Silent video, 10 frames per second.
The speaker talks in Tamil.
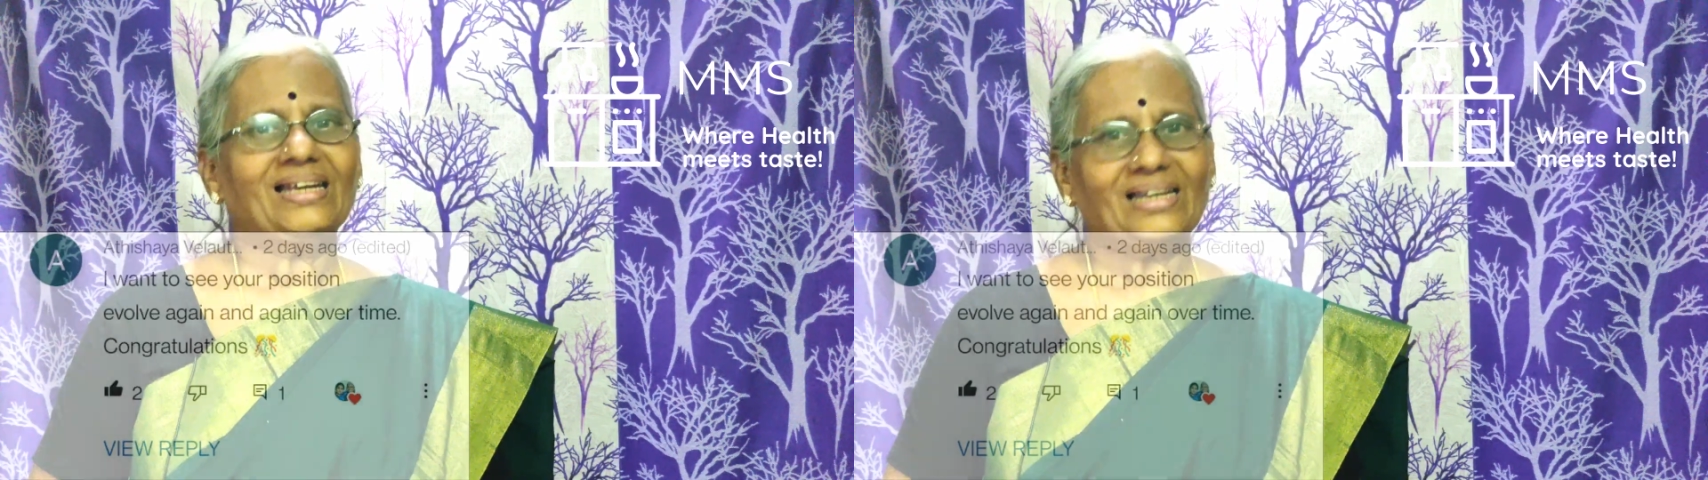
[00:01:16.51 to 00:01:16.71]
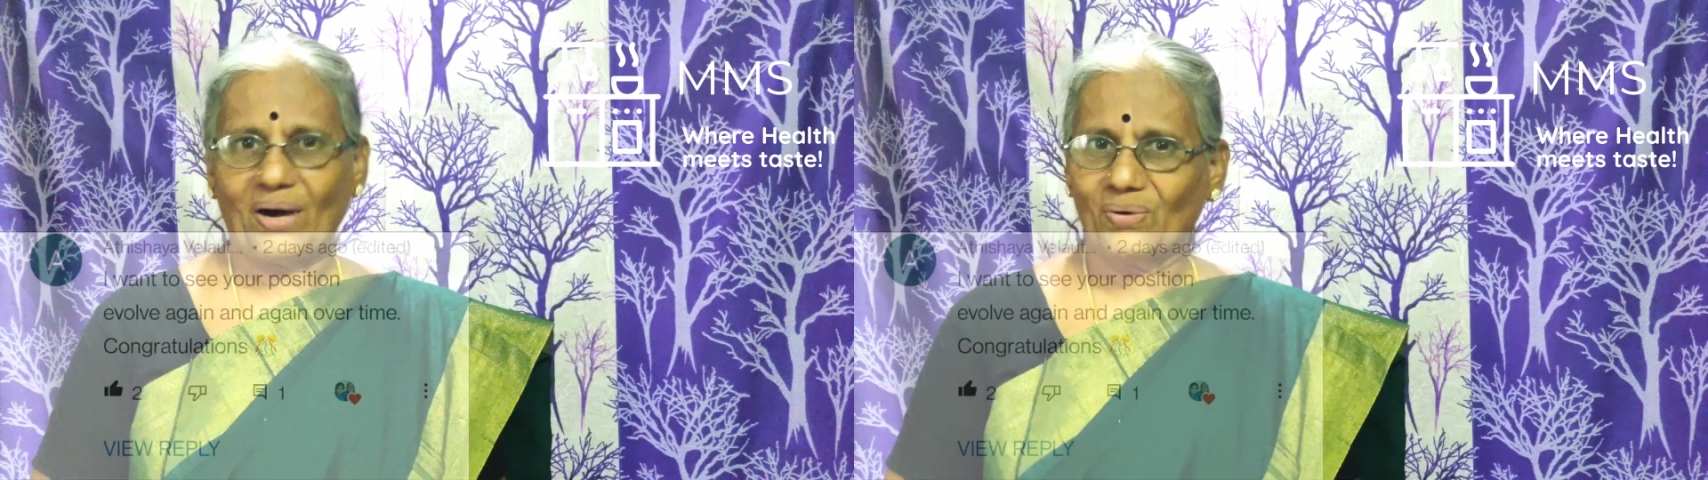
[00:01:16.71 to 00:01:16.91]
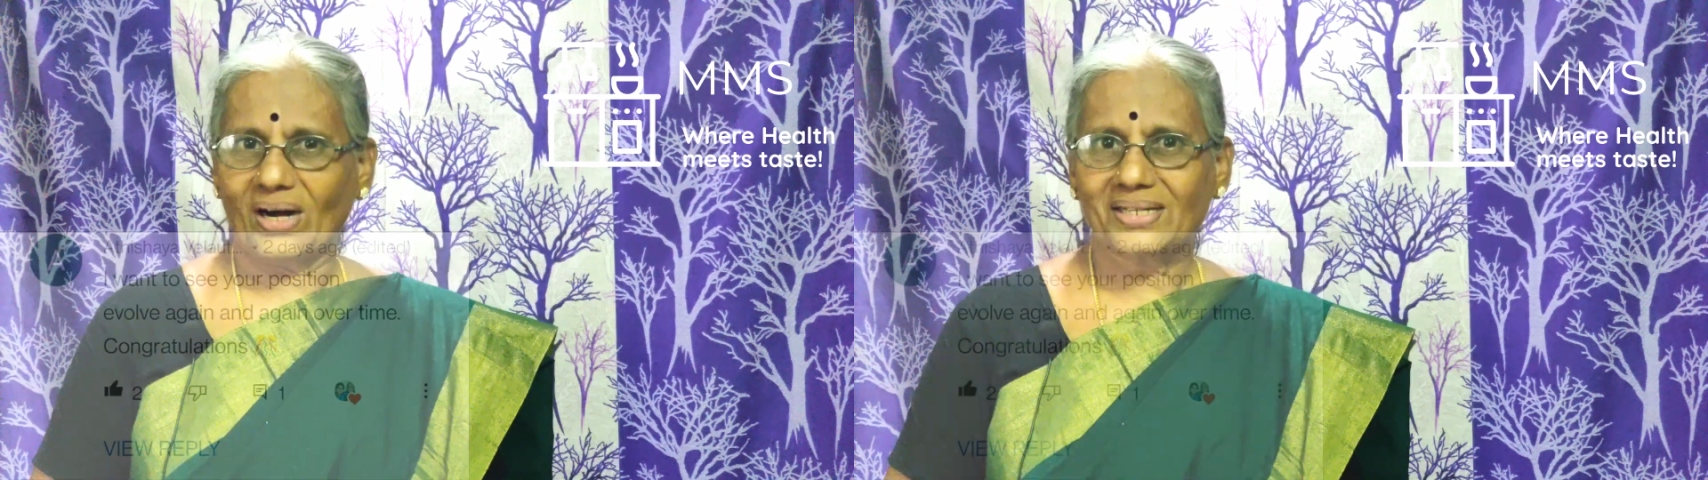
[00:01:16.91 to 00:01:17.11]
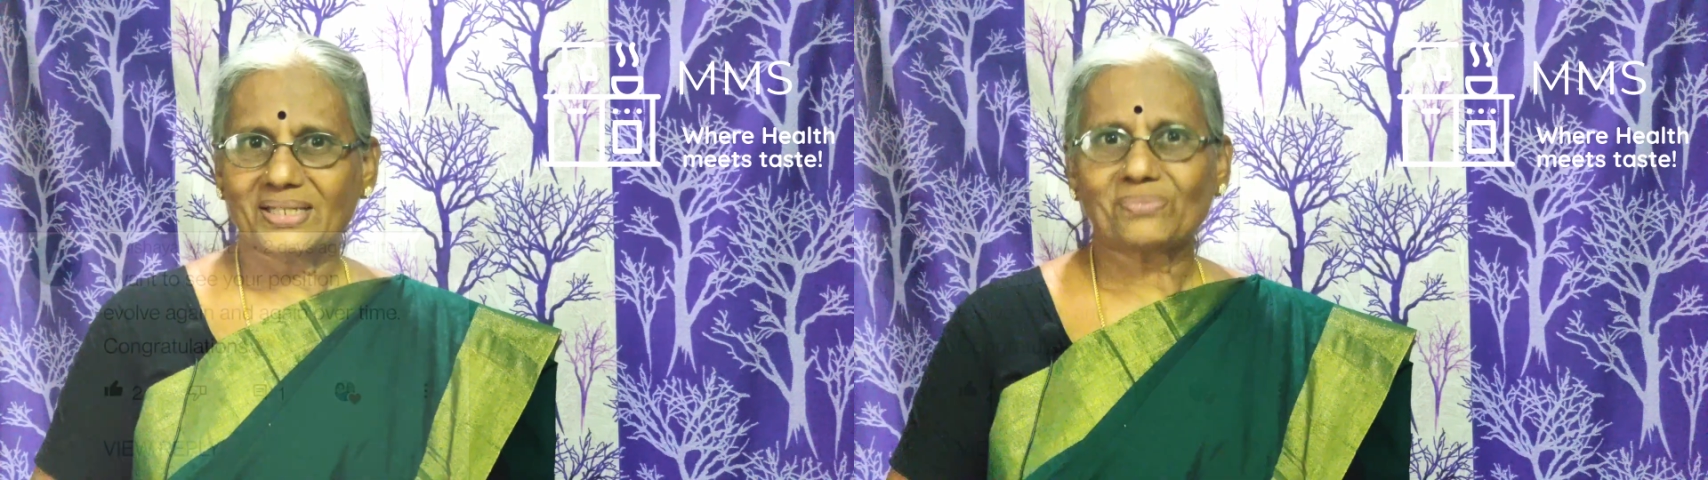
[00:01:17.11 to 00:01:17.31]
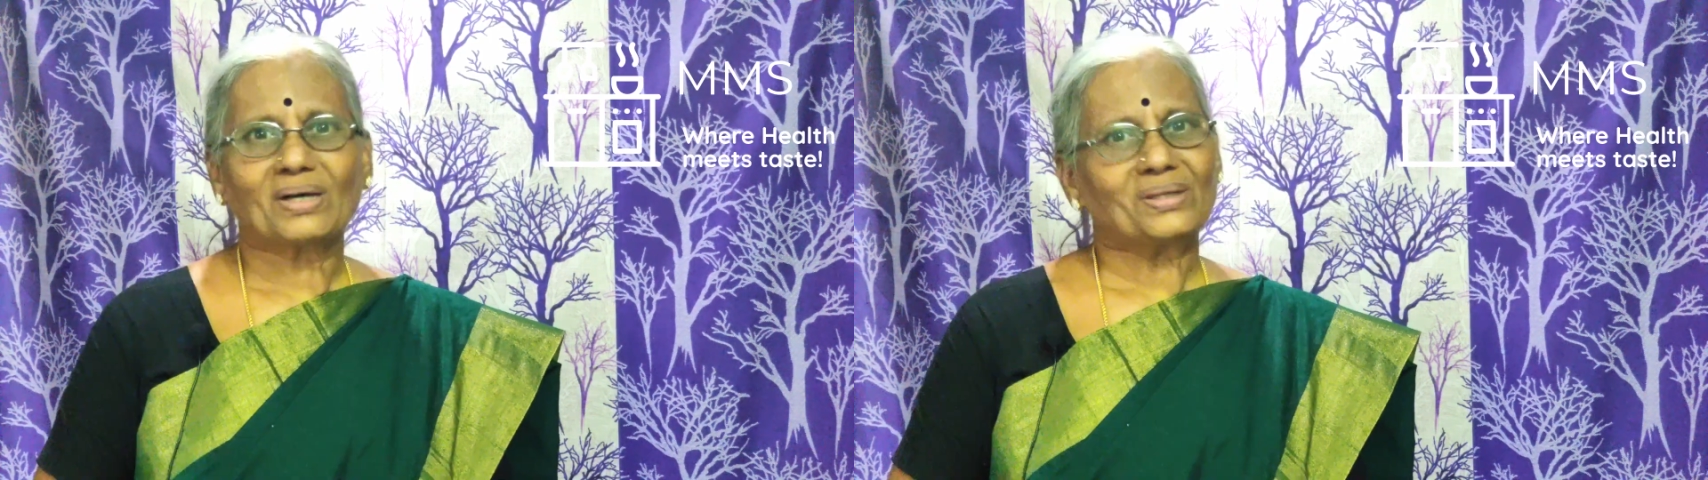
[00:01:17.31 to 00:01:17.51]
அவங்க
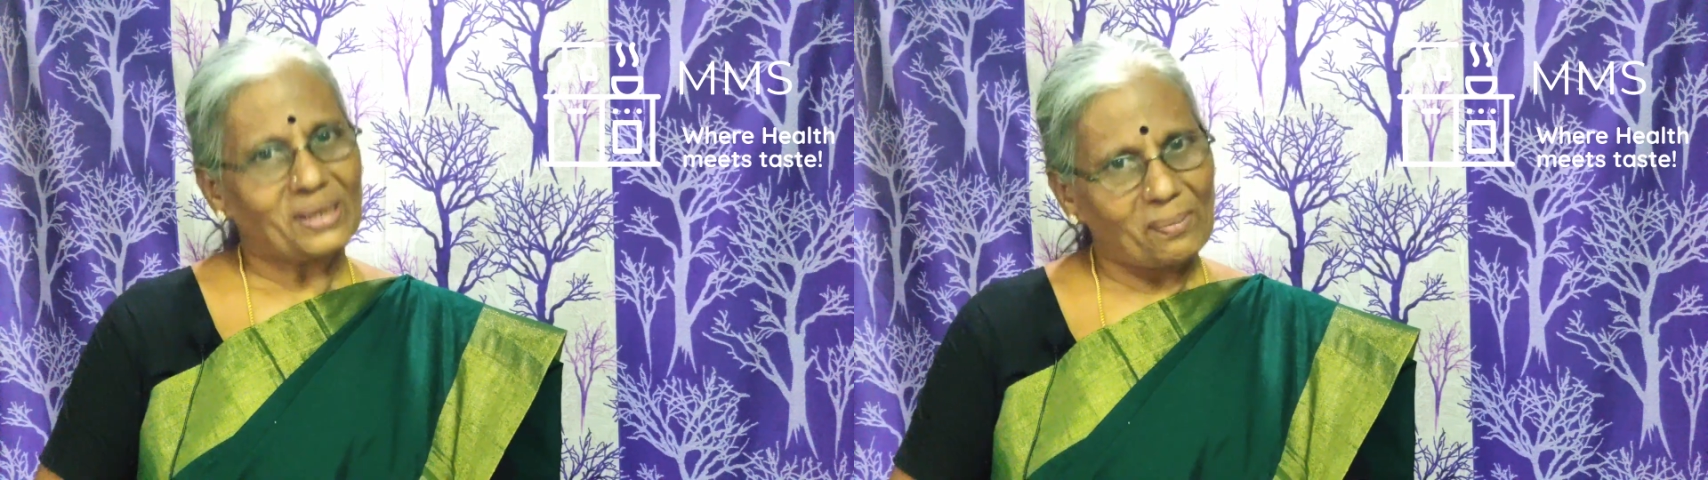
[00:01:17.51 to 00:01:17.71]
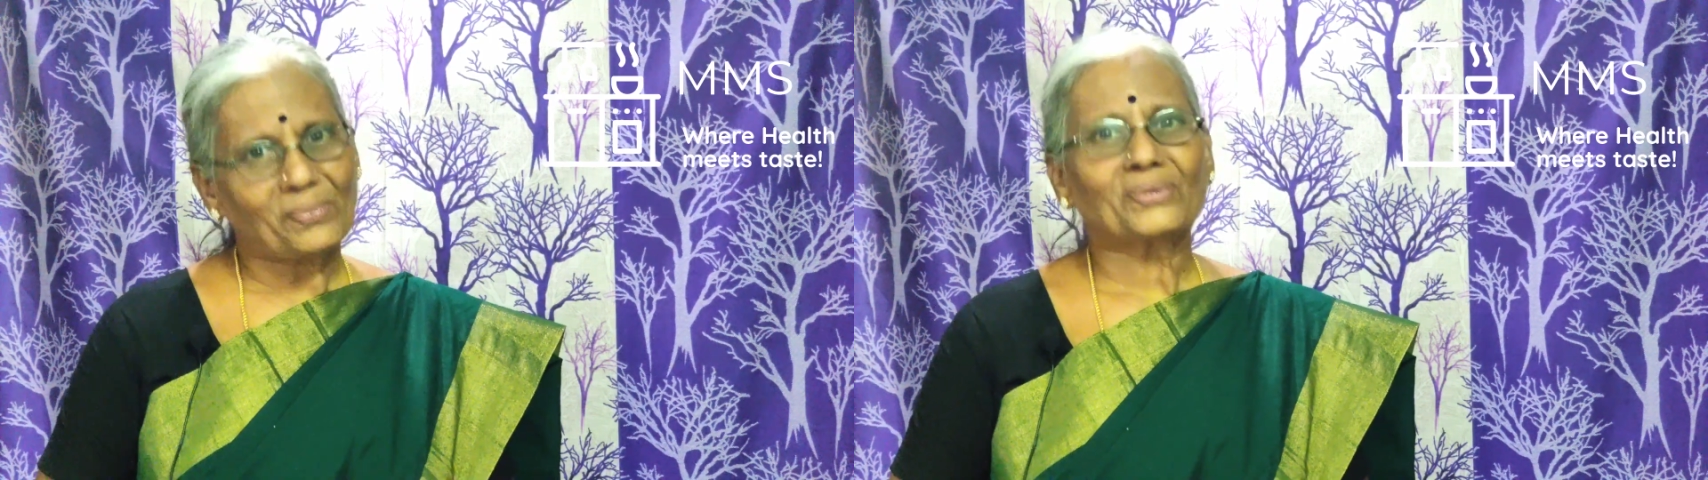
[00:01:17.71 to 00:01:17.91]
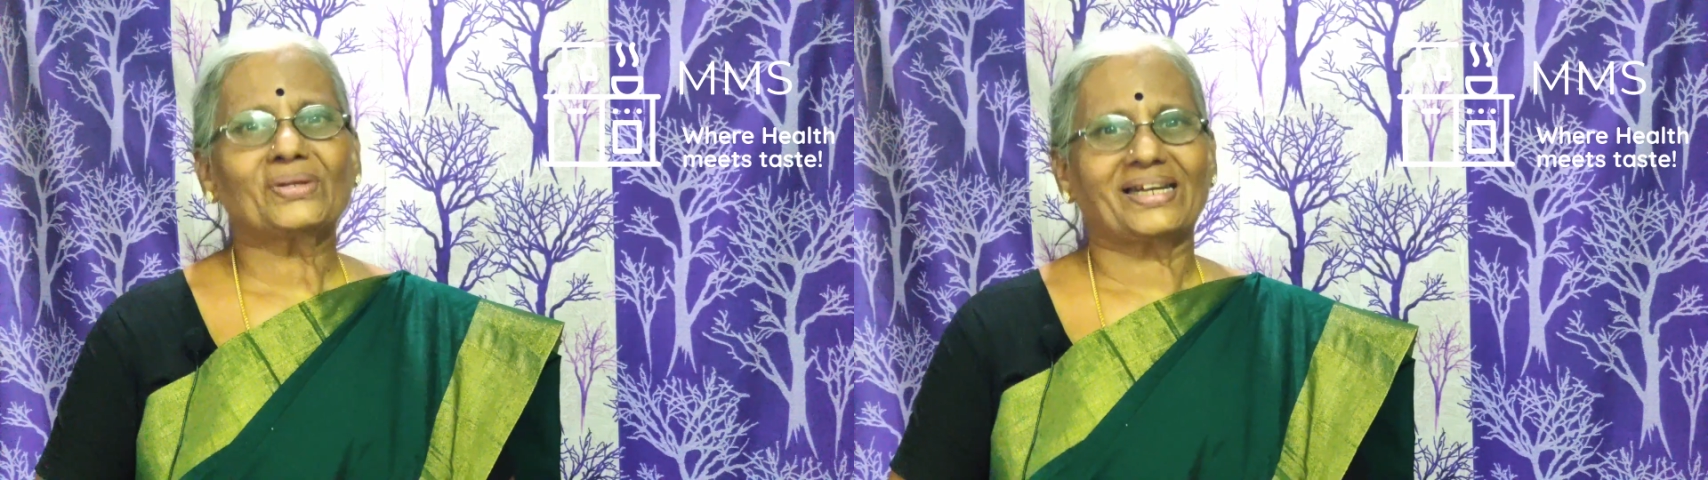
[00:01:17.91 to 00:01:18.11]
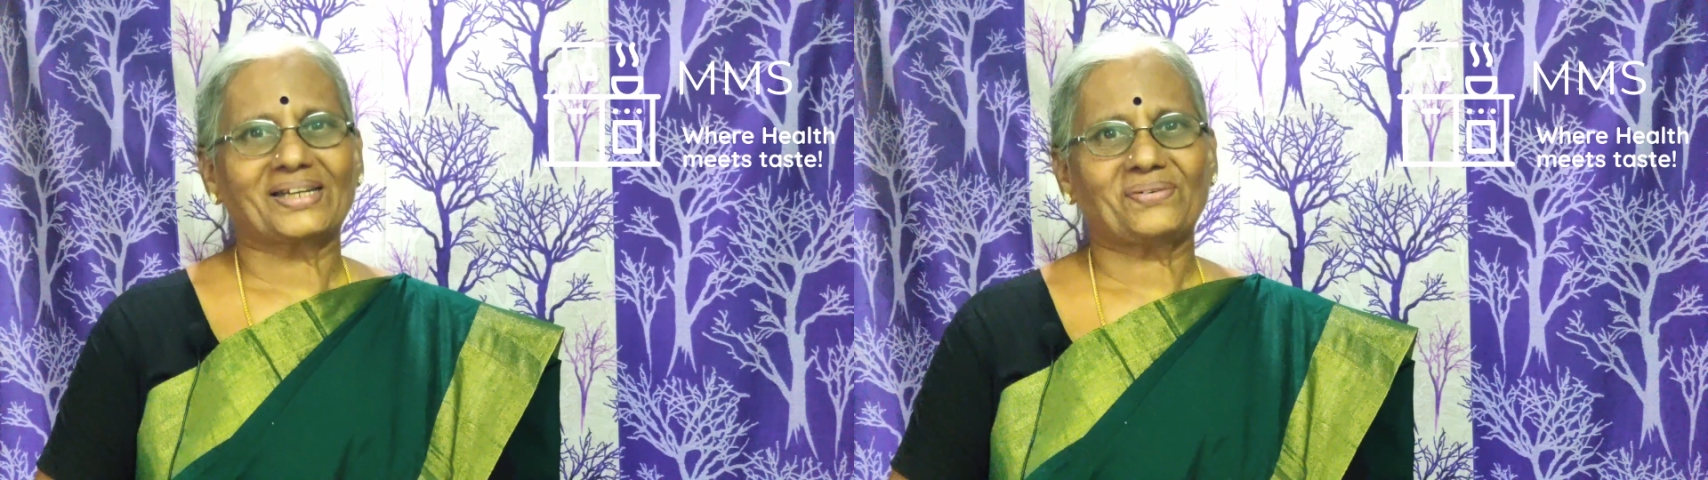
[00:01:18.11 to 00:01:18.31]
ஆசீர்வாதம் எப்போதும் எனக்கு